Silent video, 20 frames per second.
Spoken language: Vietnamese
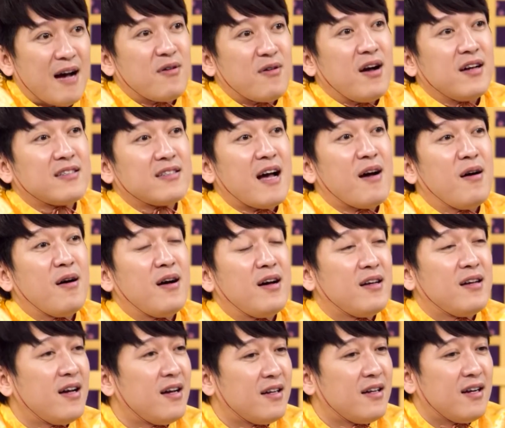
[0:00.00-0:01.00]
sao
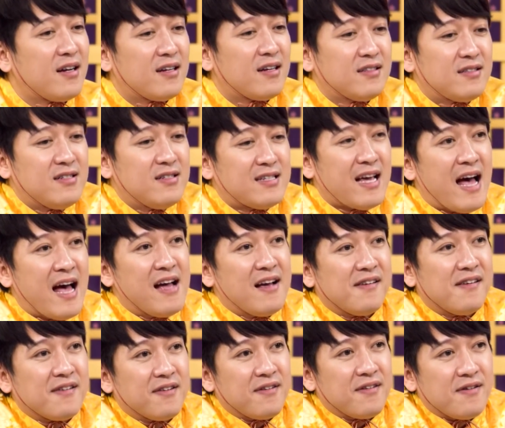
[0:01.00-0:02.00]
sao xin xa
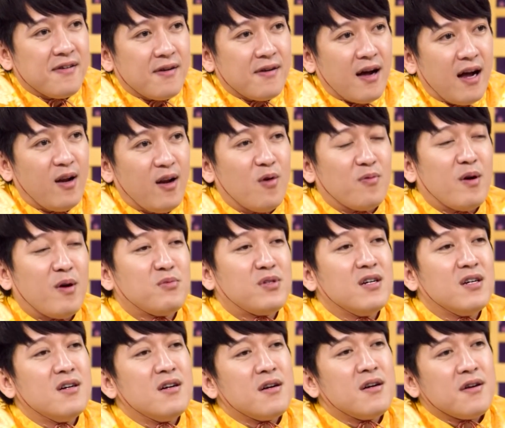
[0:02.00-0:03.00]
anh lộn
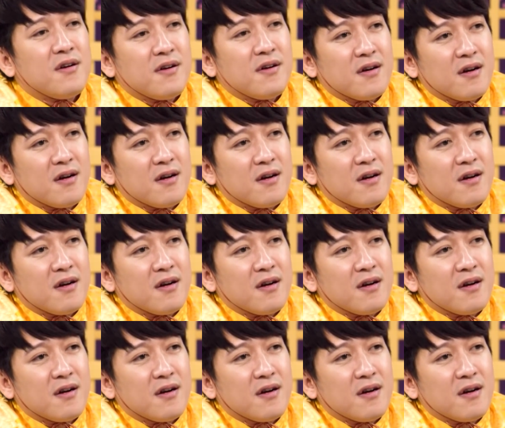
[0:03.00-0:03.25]
đông sương